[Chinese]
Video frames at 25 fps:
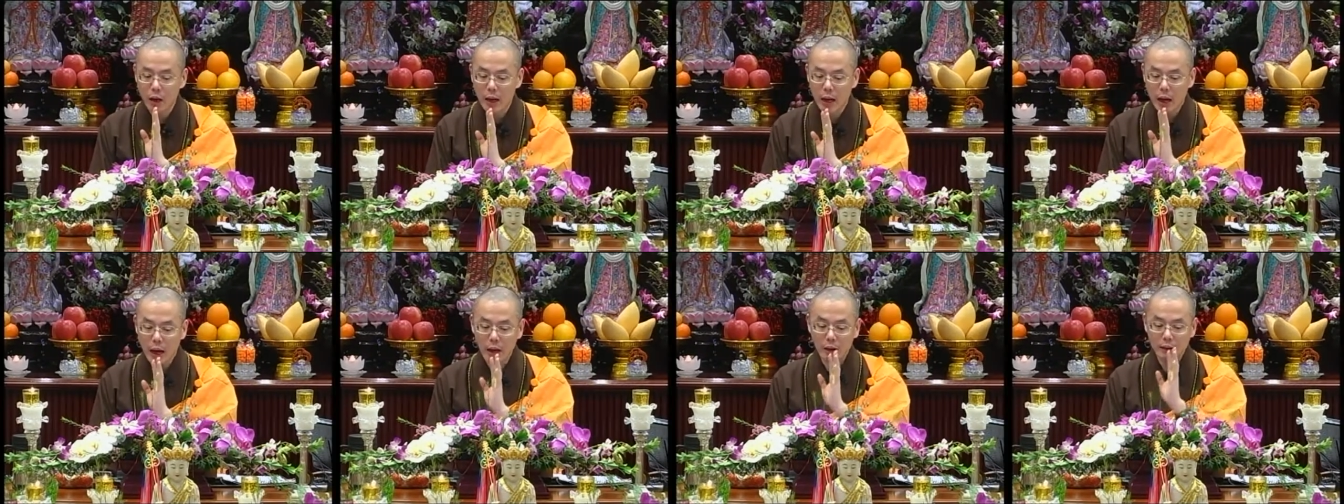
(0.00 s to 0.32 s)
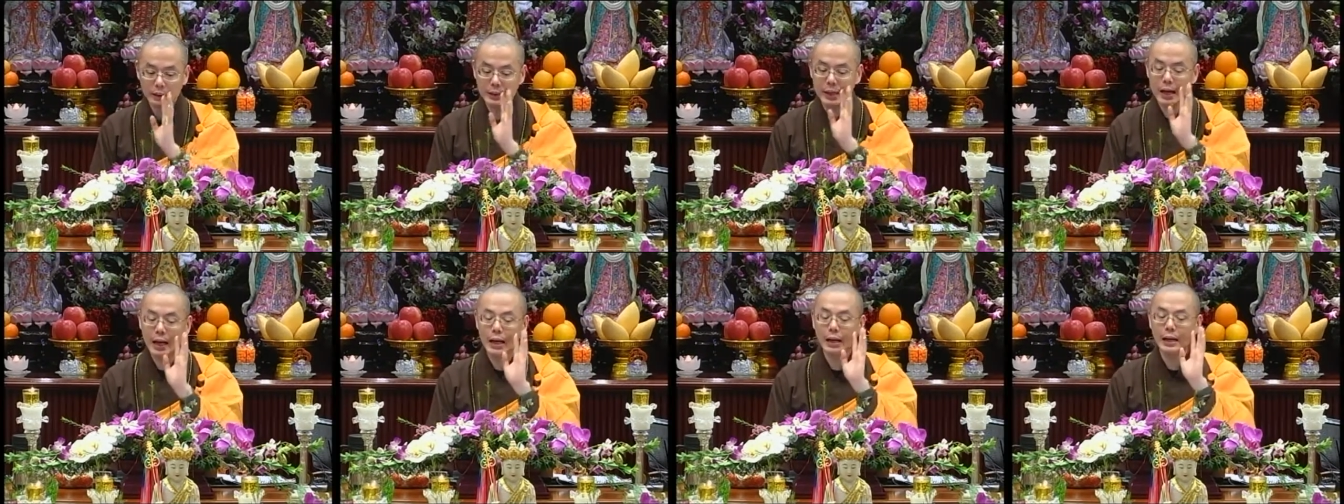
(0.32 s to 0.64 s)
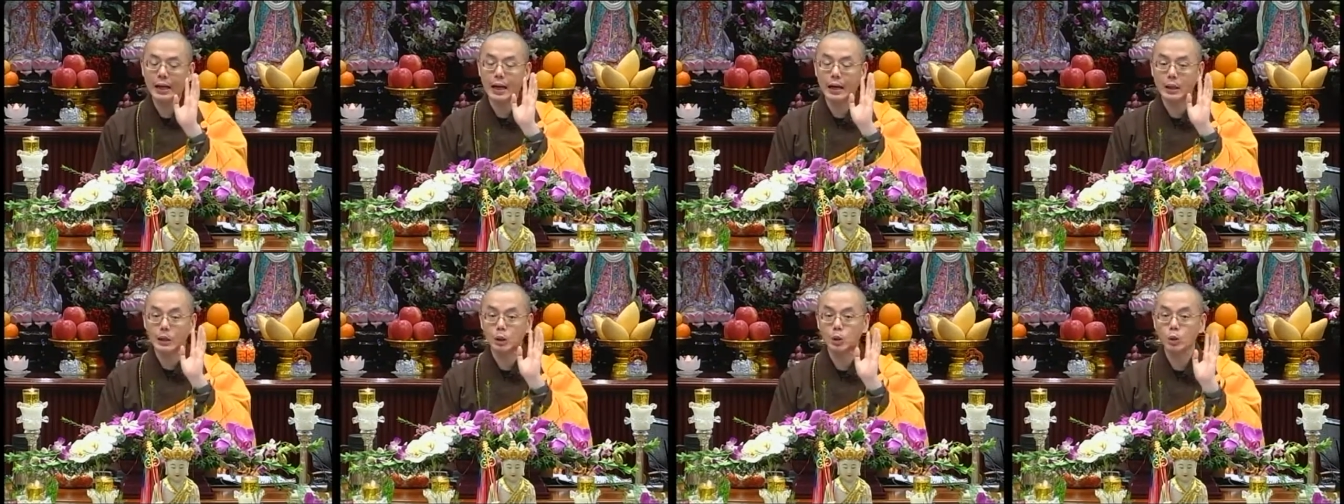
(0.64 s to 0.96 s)
好，加尔
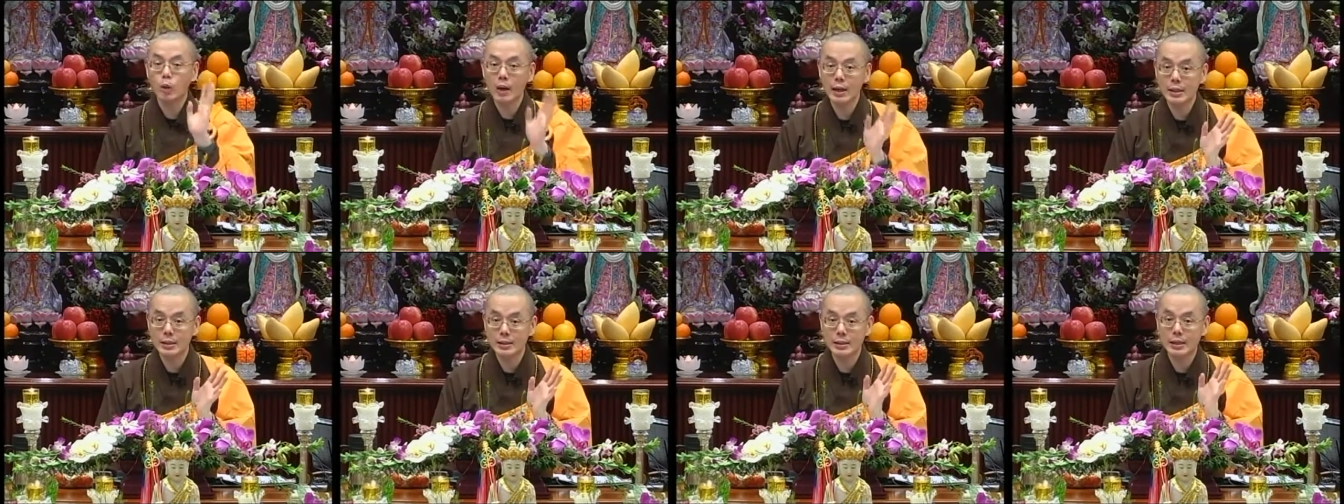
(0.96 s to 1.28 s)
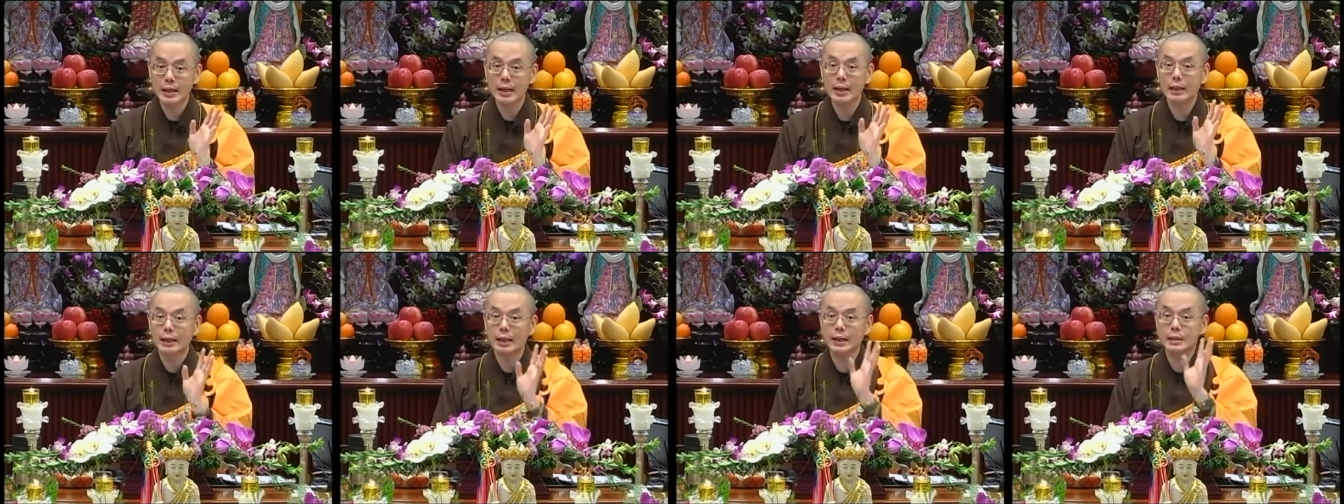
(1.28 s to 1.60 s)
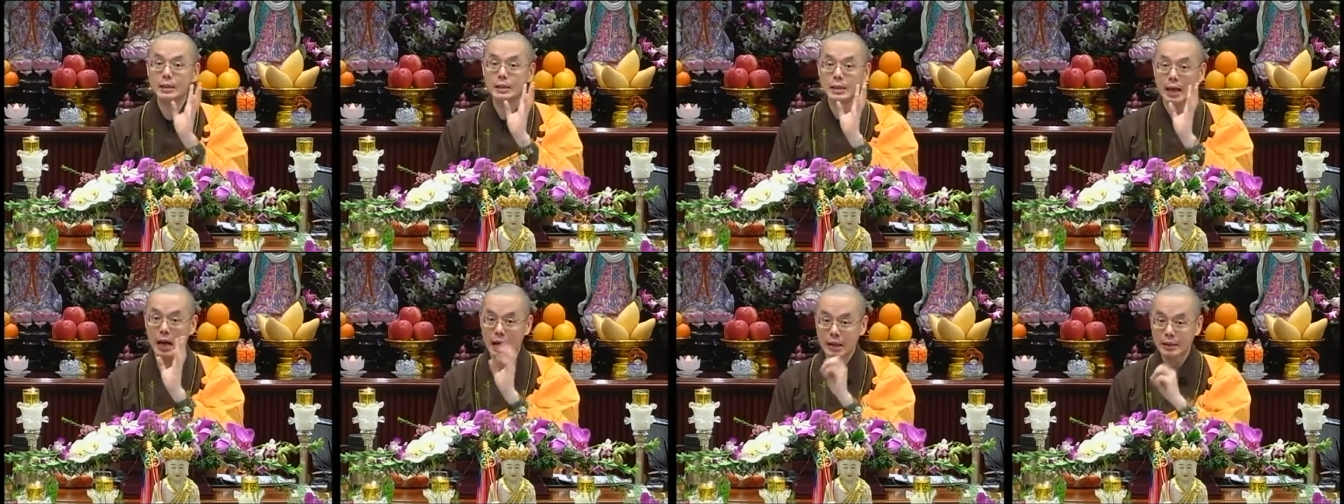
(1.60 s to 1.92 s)
港断剑跟
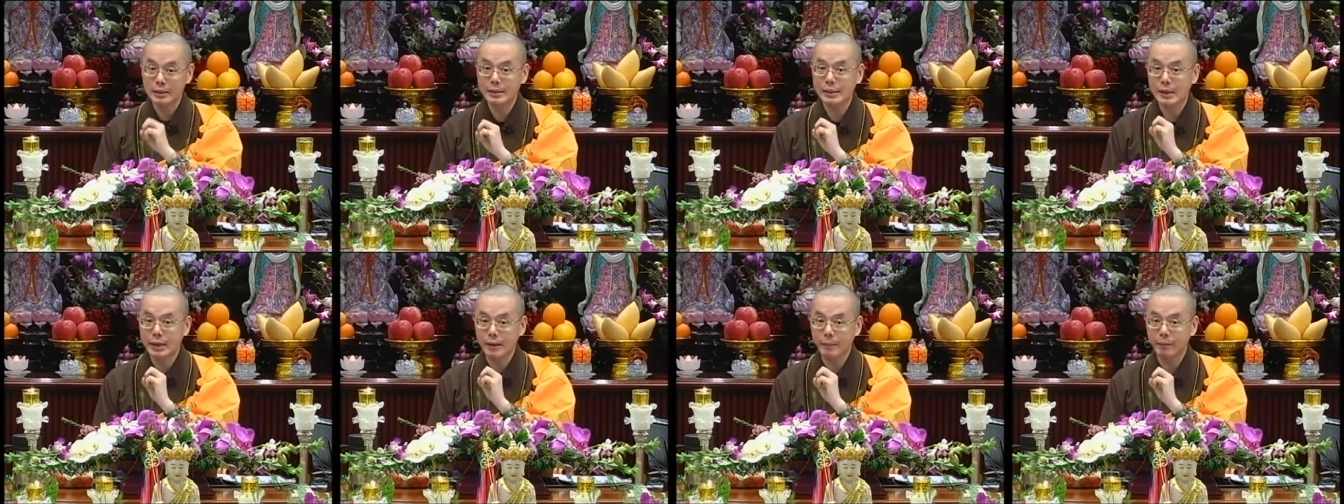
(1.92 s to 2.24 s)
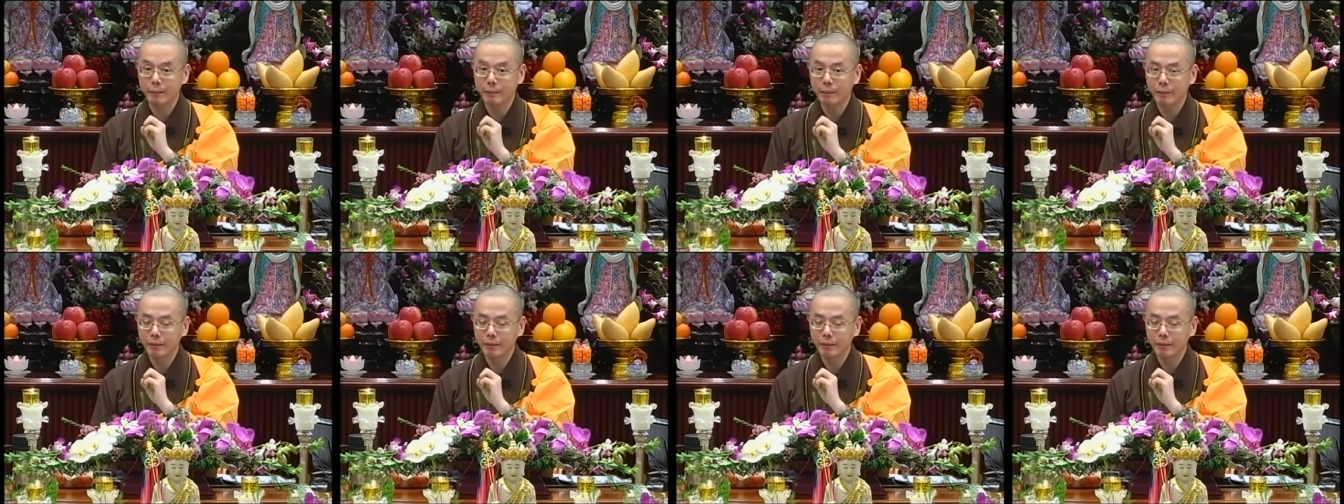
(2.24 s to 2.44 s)
长剑。